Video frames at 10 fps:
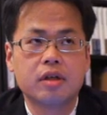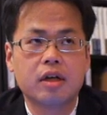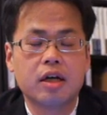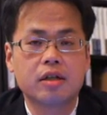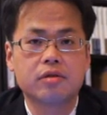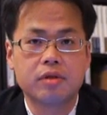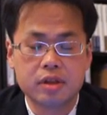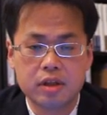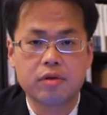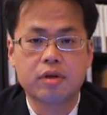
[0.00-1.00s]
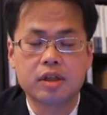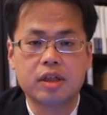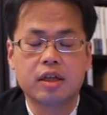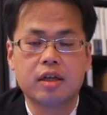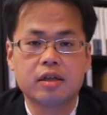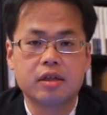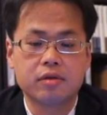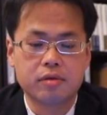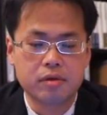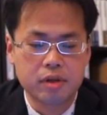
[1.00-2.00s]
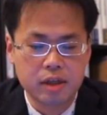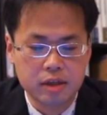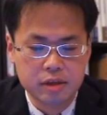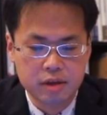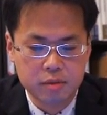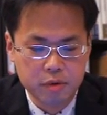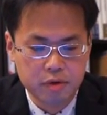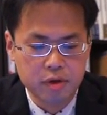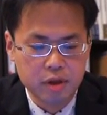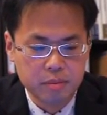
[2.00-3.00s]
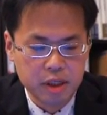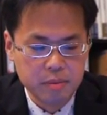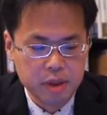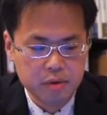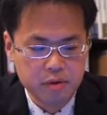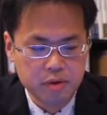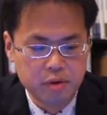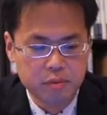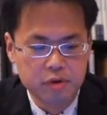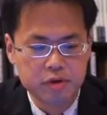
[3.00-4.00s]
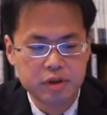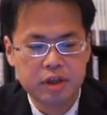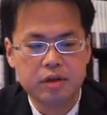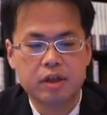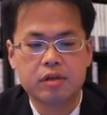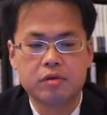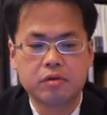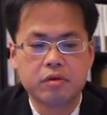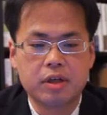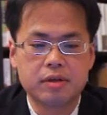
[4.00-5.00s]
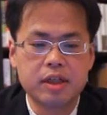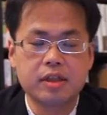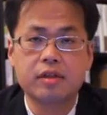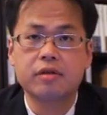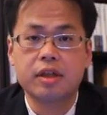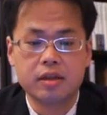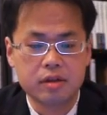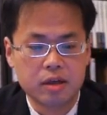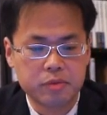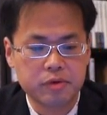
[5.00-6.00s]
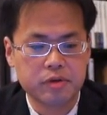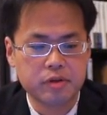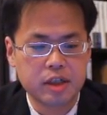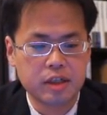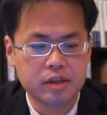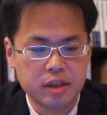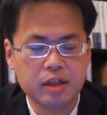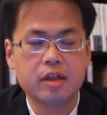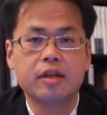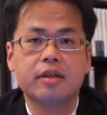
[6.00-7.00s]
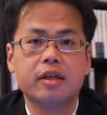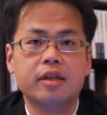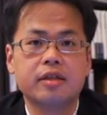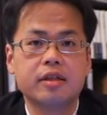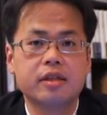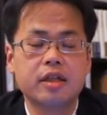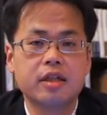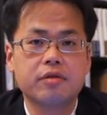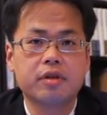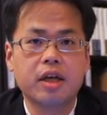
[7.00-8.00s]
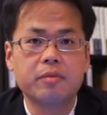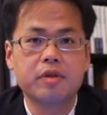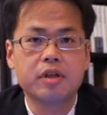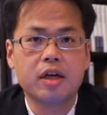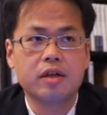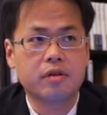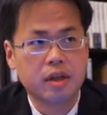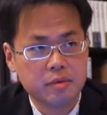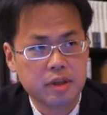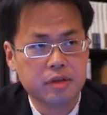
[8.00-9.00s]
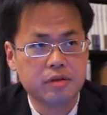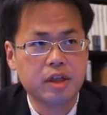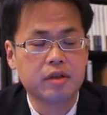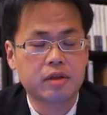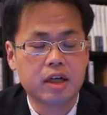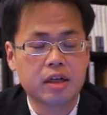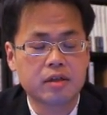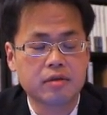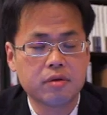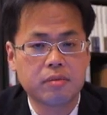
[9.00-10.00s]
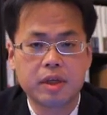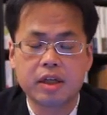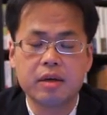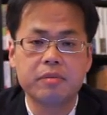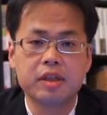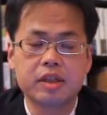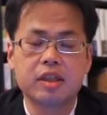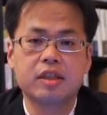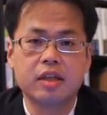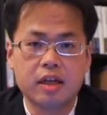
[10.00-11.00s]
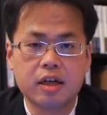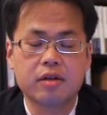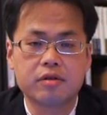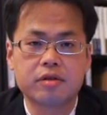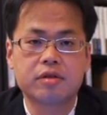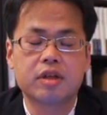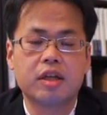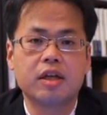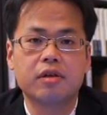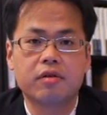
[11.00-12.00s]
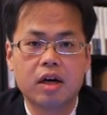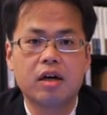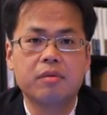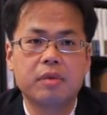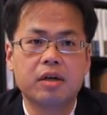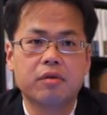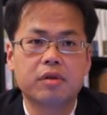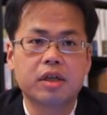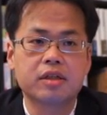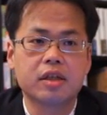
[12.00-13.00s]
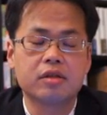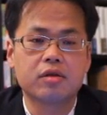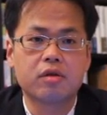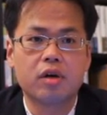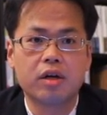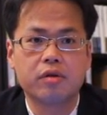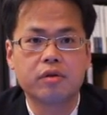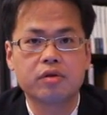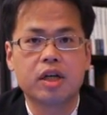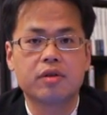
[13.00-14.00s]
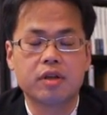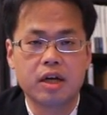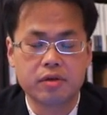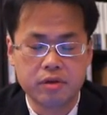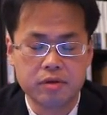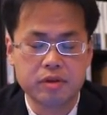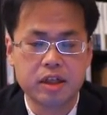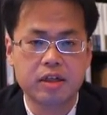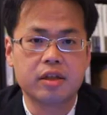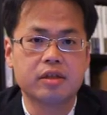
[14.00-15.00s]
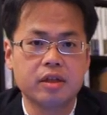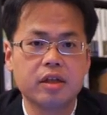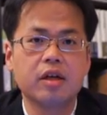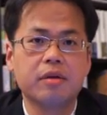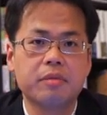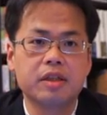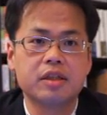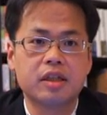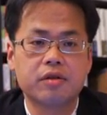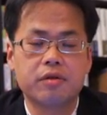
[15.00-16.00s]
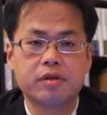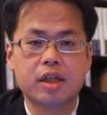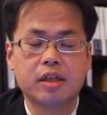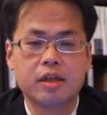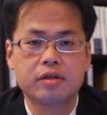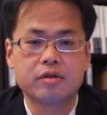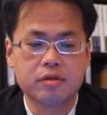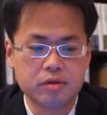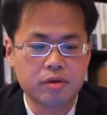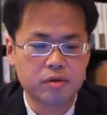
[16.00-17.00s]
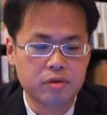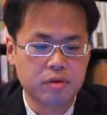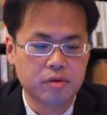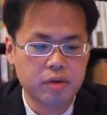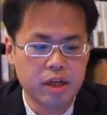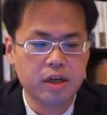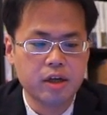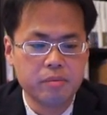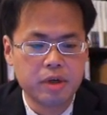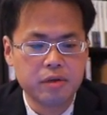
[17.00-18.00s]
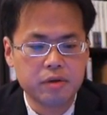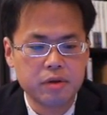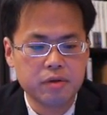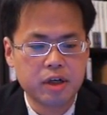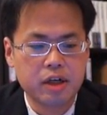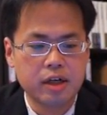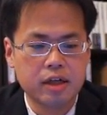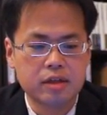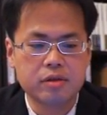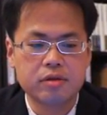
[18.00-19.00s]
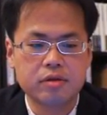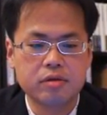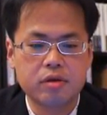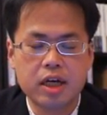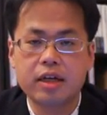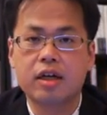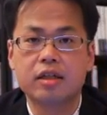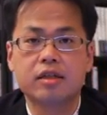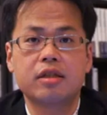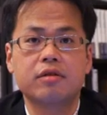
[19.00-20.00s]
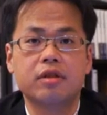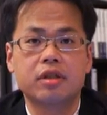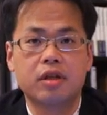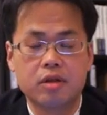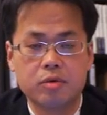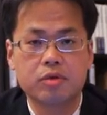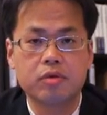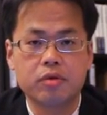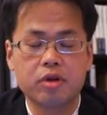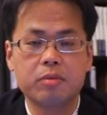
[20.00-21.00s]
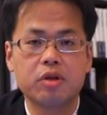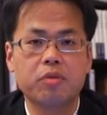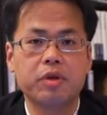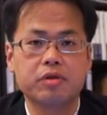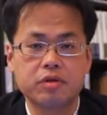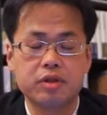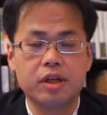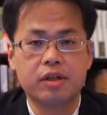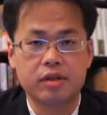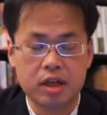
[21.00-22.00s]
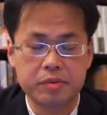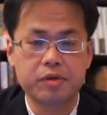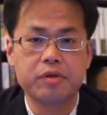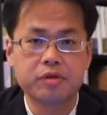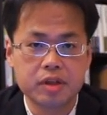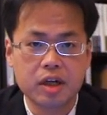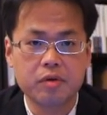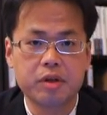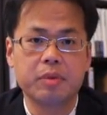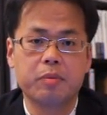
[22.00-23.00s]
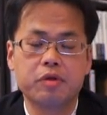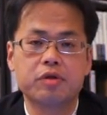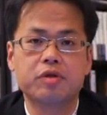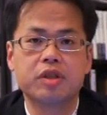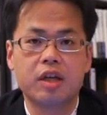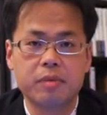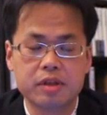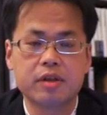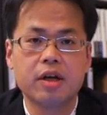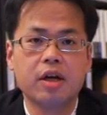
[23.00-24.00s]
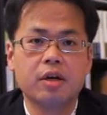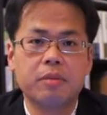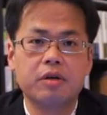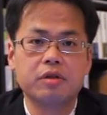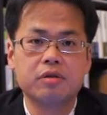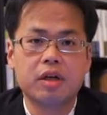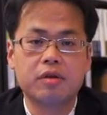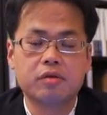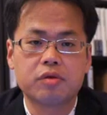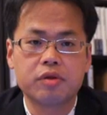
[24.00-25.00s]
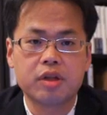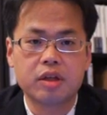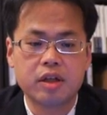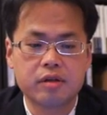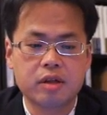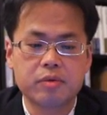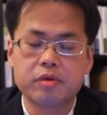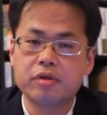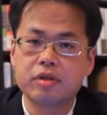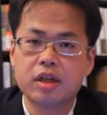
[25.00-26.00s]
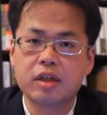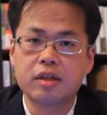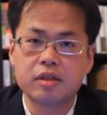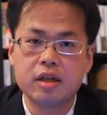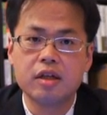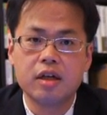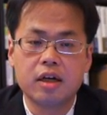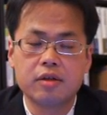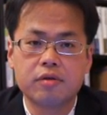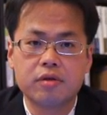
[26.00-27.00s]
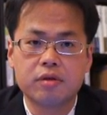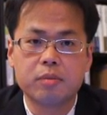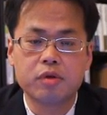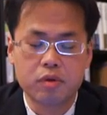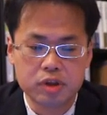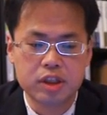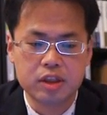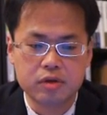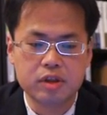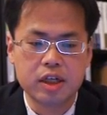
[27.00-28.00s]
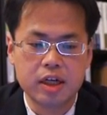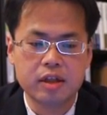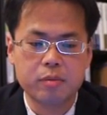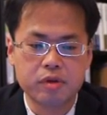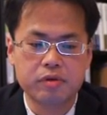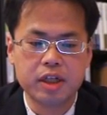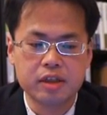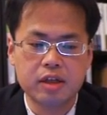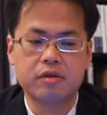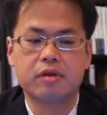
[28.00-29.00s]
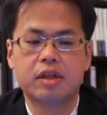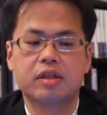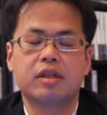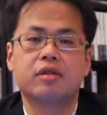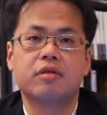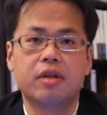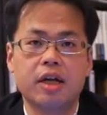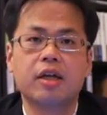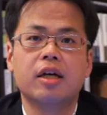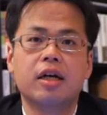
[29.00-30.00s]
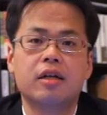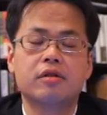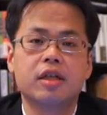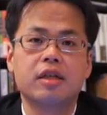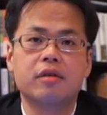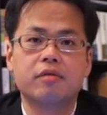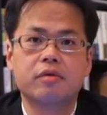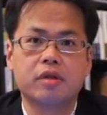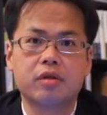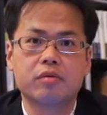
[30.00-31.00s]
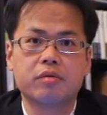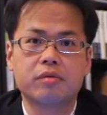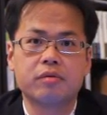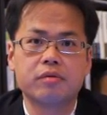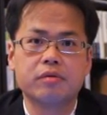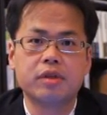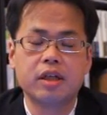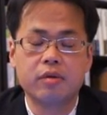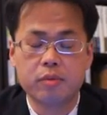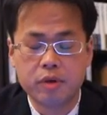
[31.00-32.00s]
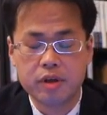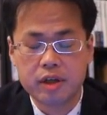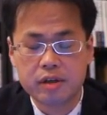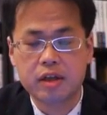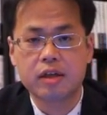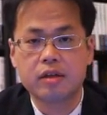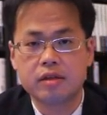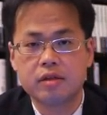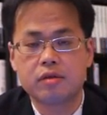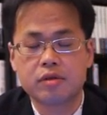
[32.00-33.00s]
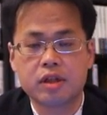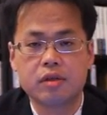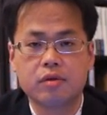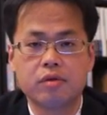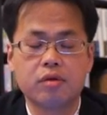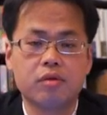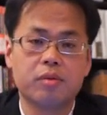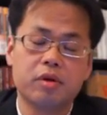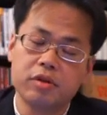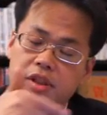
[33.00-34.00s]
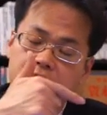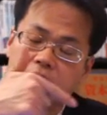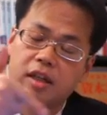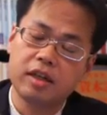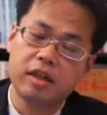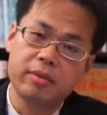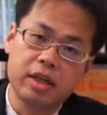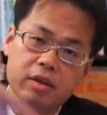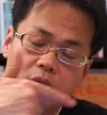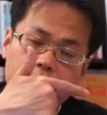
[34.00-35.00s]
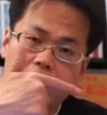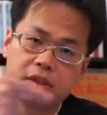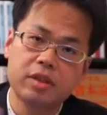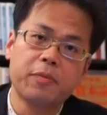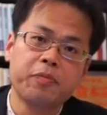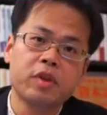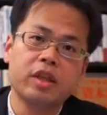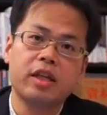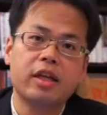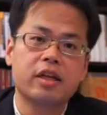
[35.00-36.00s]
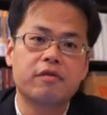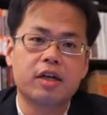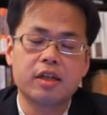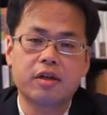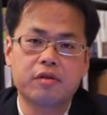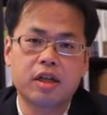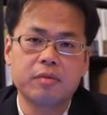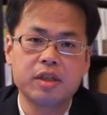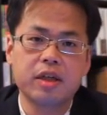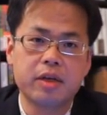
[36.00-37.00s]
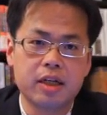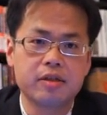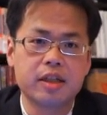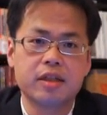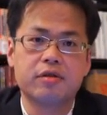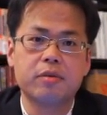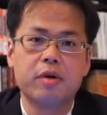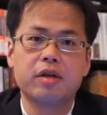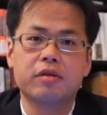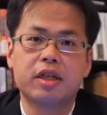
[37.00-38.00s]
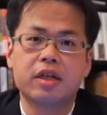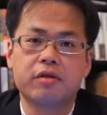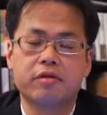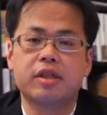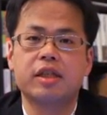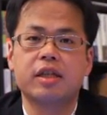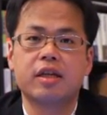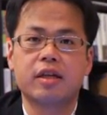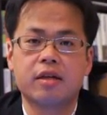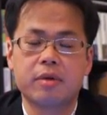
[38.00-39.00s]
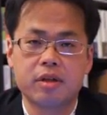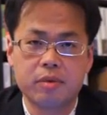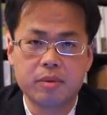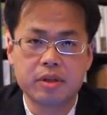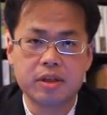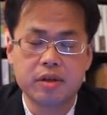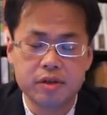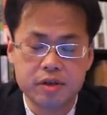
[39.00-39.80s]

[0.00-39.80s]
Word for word: 開発をですね、特化してやってらっしゃるところなんですけども、まあ、今どういうのを募集してるかっていうと、あの、制作ディレクター、プロデューサーですね。で、実際あのゲーム、あのゲームじゃない遊戯機の開発を、まあ、現場指揮して、あの、作っていったりとか、まあ、あの、お客さんとも、あの、予算のやり取りをしたりですね、まあ、実際その予算内で作るというところで、まあ、あの、いろんな開発のラインが発してるんですけれども、そこの取りまとめをするディレクター、プロデューサーを今募集しています。まあ、うちはあの、そういったディレクター、プロデューサーがですね、あの、もっと欲しい、そしてラインをもっと増やしたいという話ですので、あの、ぜひ、あの、腕に覚えのある方はですね、こちらの方に応募していただければなと思います。で、何か分かんないことありましたら、ぜひそれもあの気軽にお問い合わせいただければと思います。よろ